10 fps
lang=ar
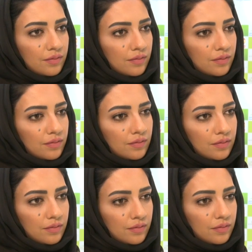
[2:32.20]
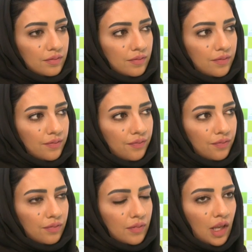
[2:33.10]
بحل جزء من هاي المشكلات
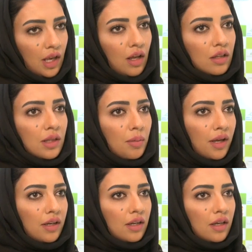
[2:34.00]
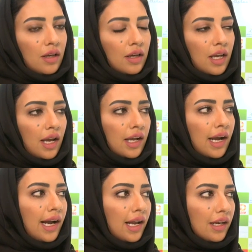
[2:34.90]
طبعا آه،
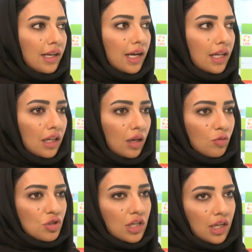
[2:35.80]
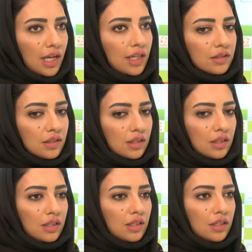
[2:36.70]
كحل لهذه المشكلات
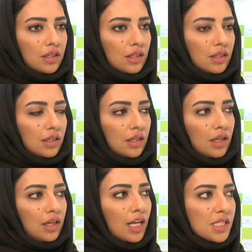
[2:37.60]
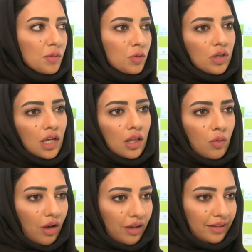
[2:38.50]
آه، لازم نكون ايضا
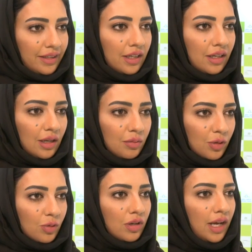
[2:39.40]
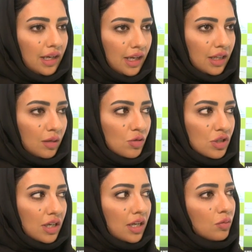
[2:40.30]
واقعيين لما نقول حل هذه
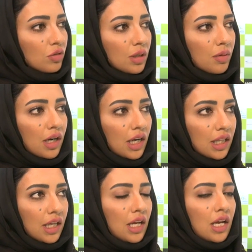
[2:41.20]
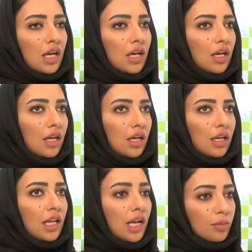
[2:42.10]
المشكله، المؤتمر هذا آه،
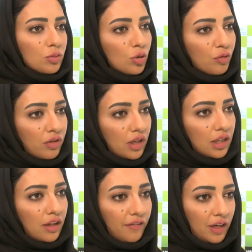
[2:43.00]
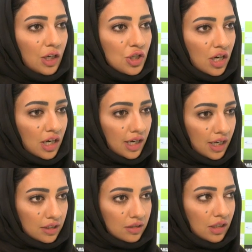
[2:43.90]
يلعب دور في تفعيل
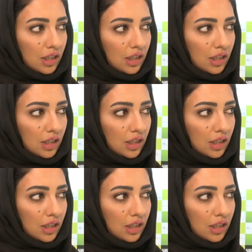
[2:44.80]
الشراكات